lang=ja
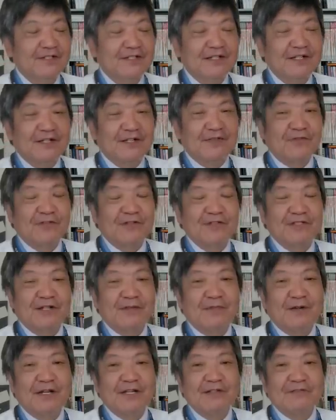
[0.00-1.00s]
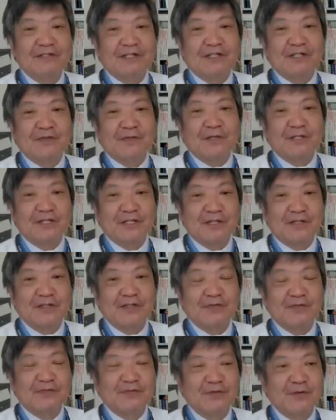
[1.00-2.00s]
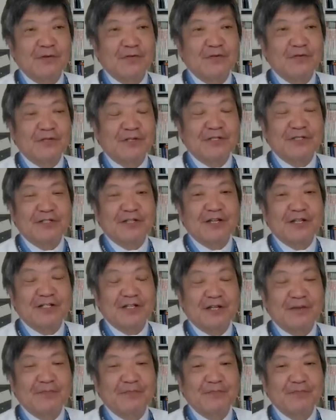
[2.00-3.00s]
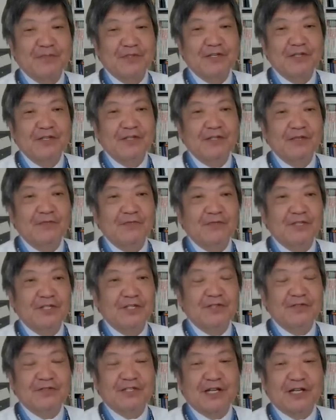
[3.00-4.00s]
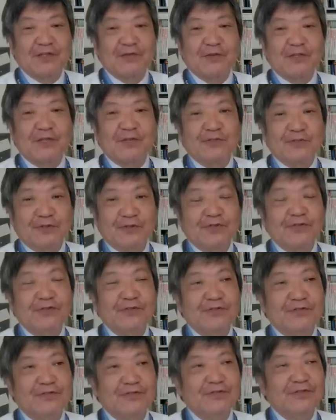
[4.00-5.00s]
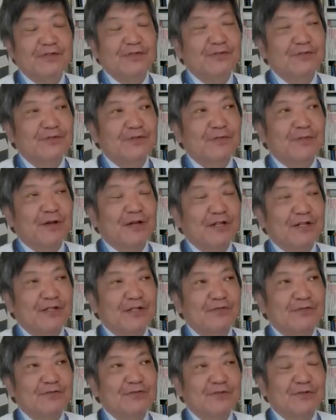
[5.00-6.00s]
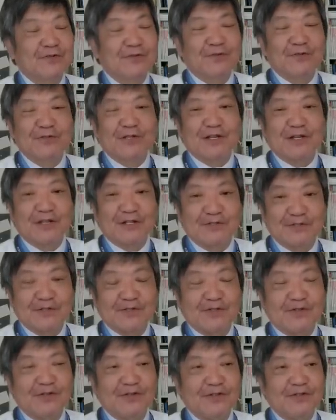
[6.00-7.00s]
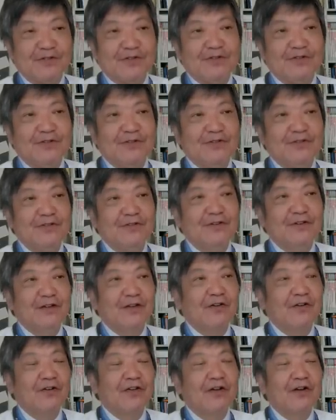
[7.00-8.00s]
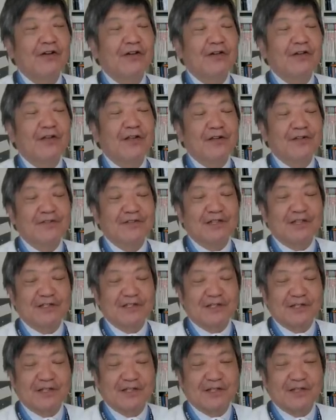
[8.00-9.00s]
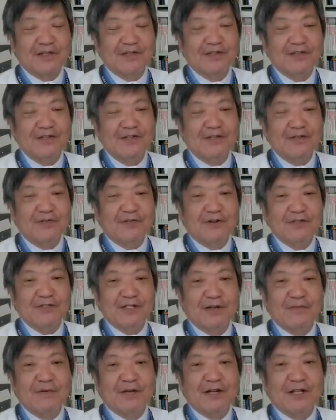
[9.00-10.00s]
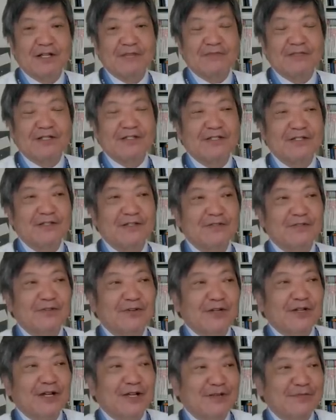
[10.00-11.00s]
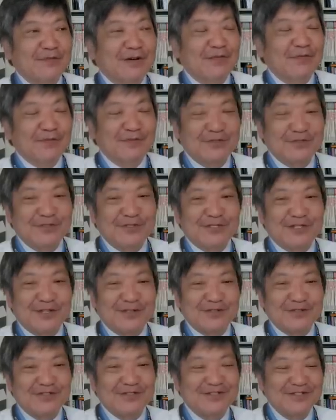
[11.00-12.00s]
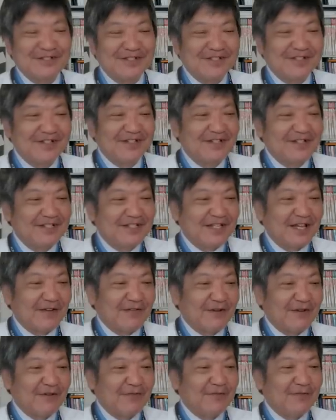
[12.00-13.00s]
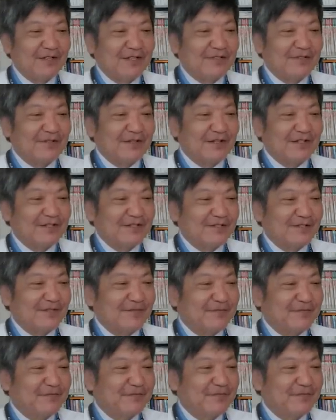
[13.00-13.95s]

なんかろれつが回らなくなってきましたね熊本に行ってる間もう四十酒飲んでるでしょって言ってまあ昼と夜だけですけどおやおやおやおやってだんだんだんだんろれつが回らなくなってそれが今も続いてるいやいやほんまにという感じですよ